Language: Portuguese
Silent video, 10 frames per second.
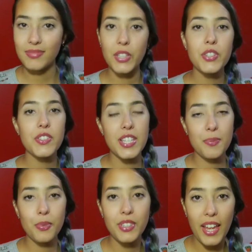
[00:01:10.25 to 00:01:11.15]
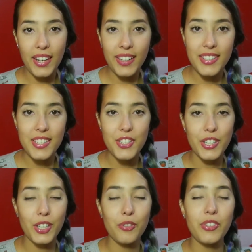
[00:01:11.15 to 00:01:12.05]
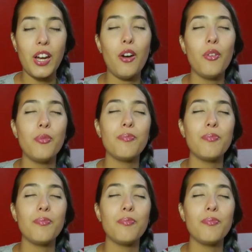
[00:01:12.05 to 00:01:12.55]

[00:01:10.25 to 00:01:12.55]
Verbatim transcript: Então, se vocês puderem assistir até o final,